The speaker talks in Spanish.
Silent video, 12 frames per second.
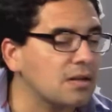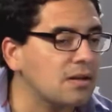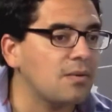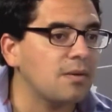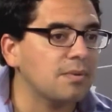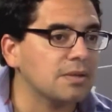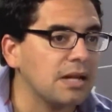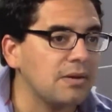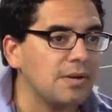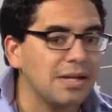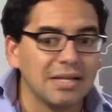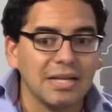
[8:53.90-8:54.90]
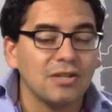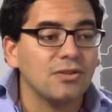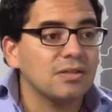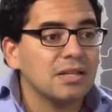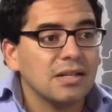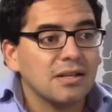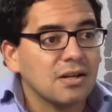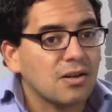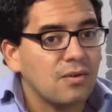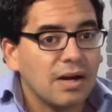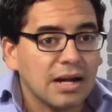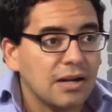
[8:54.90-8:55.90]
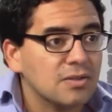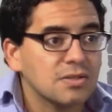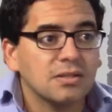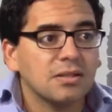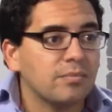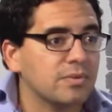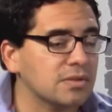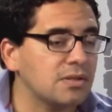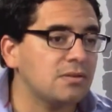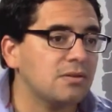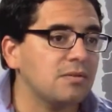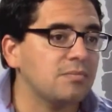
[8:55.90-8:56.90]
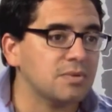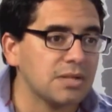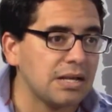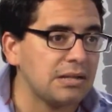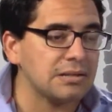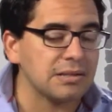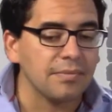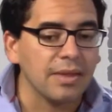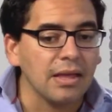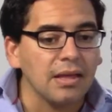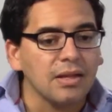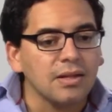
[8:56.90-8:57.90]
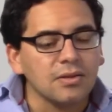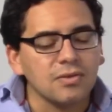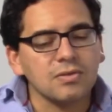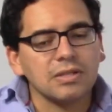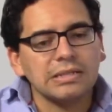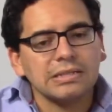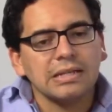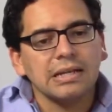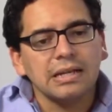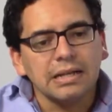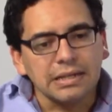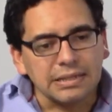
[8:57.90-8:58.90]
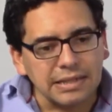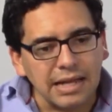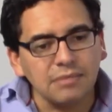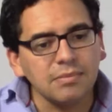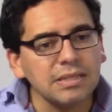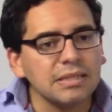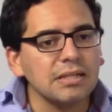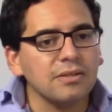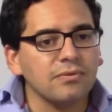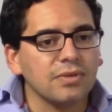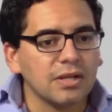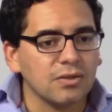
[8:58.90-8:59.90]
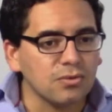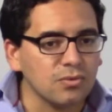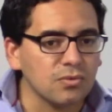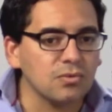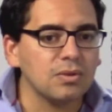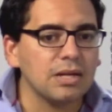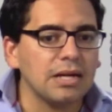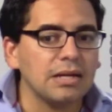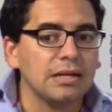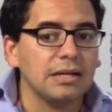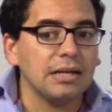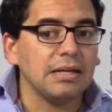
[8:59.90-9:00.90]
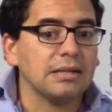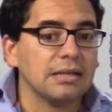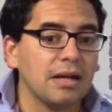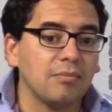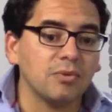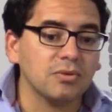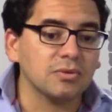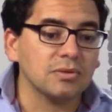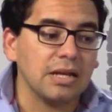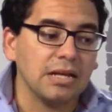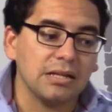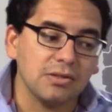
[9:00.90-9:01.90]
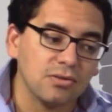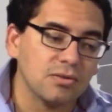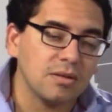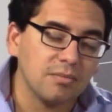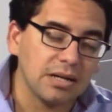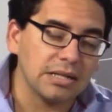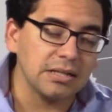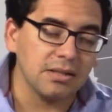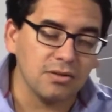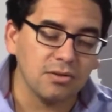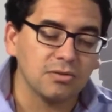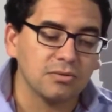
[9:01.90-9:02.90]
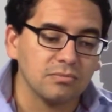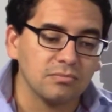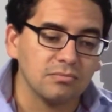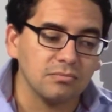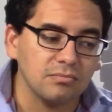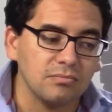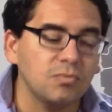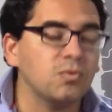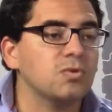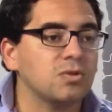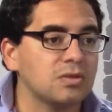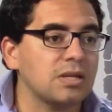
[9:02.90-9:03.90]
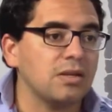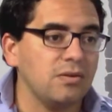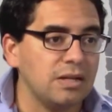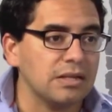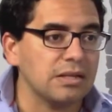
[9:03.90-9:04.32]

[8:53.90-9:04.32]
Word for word: tienen agua potable, que no tienen cloaca el 80% de Posadas. Entonces, realmente en infraestructura estamos en esos temas críticos mm, muchos años